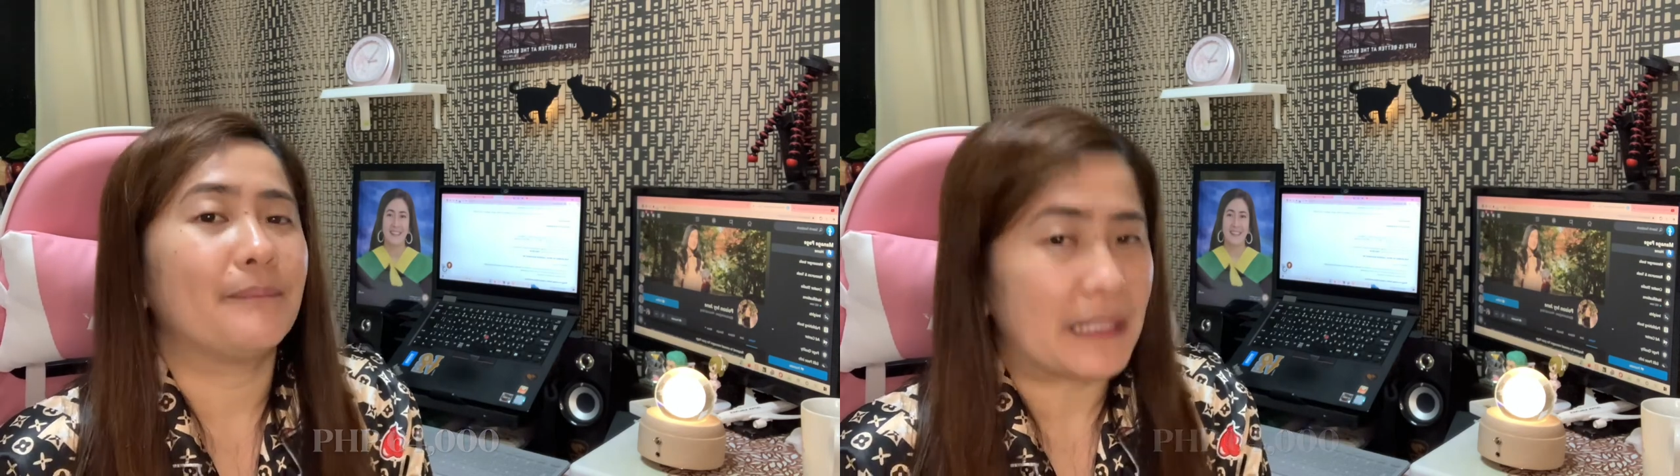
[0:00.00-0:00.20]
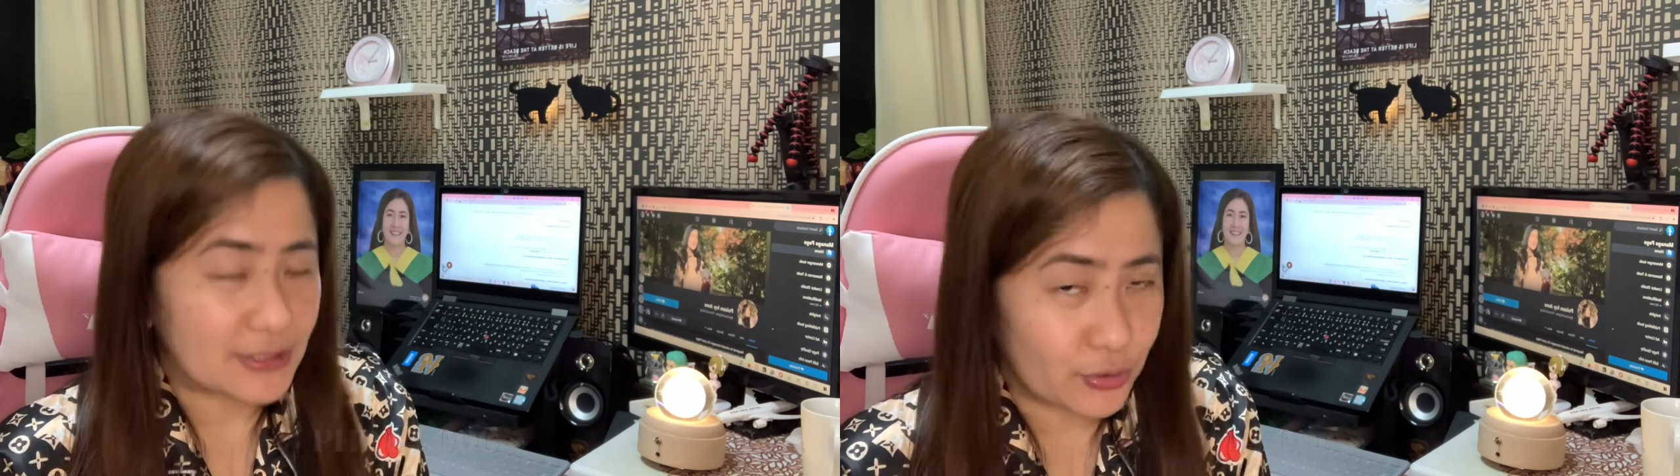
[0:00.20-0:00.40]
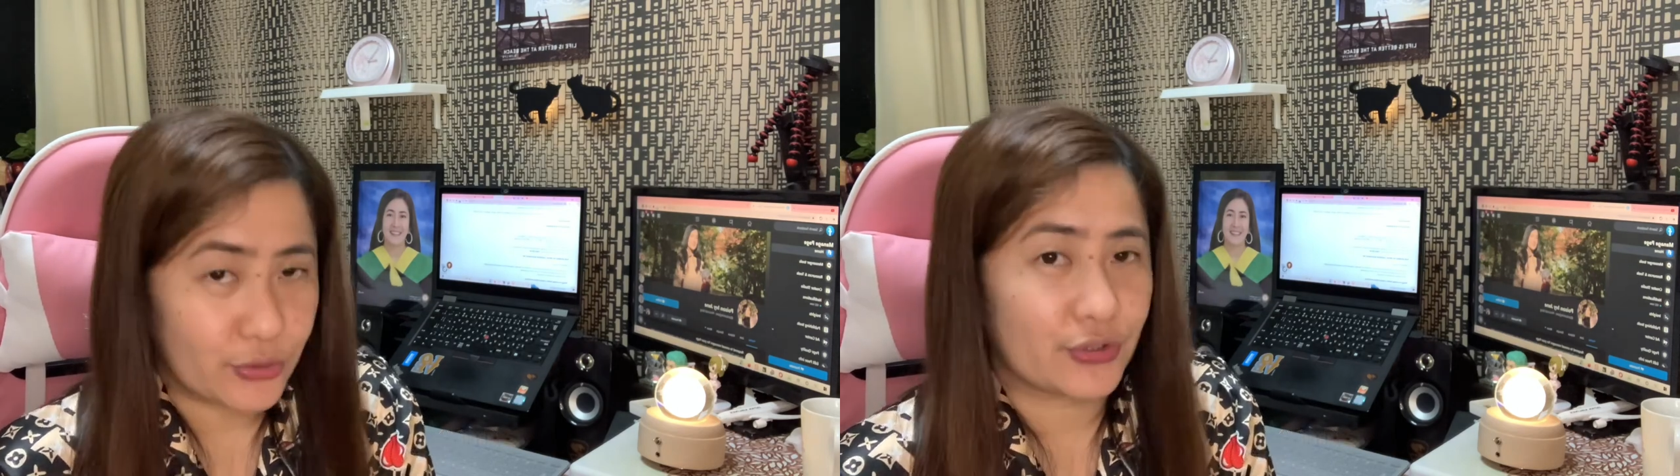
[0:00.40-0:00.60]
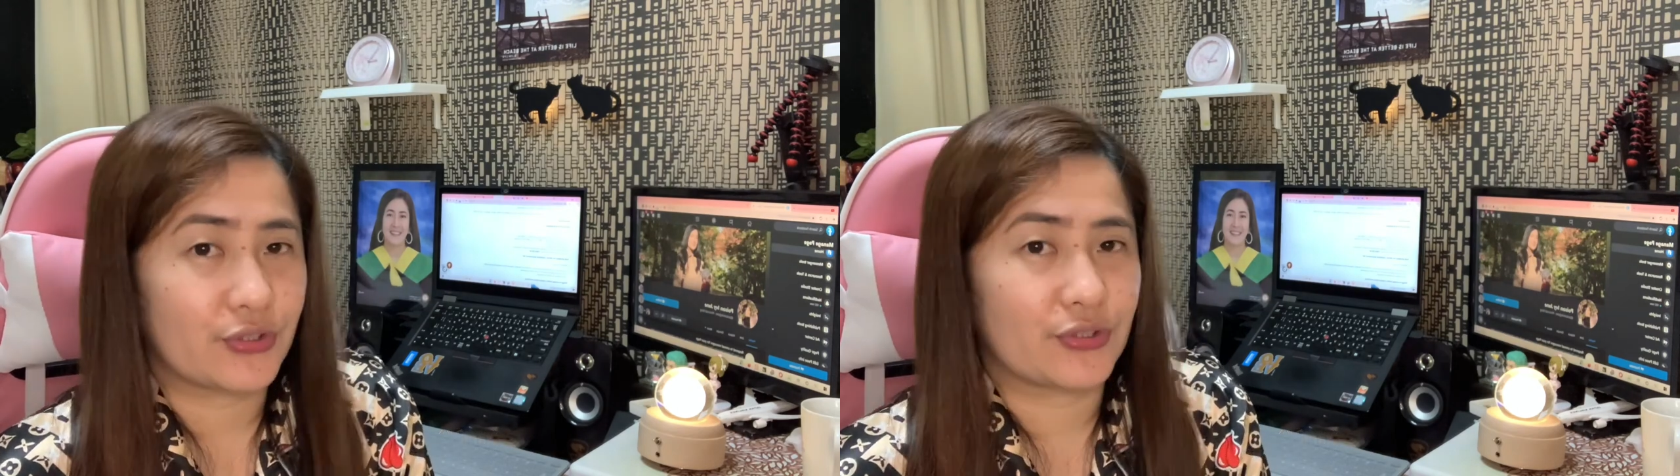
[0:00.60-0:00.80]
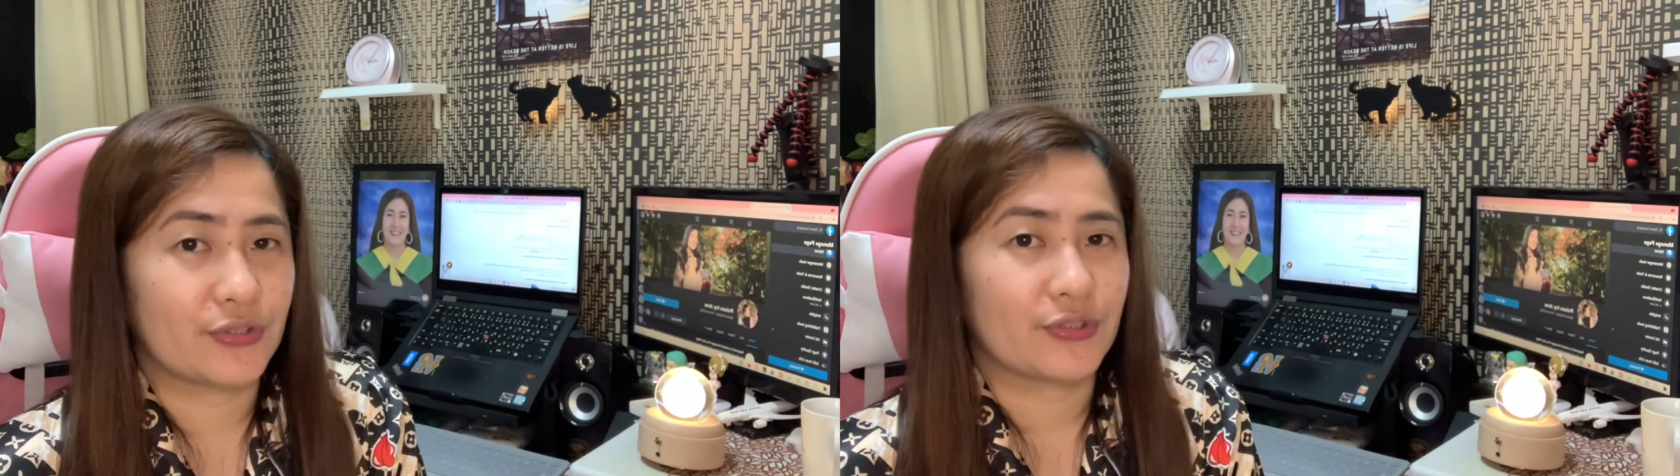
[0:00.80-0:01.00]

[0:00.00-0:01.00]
pesos.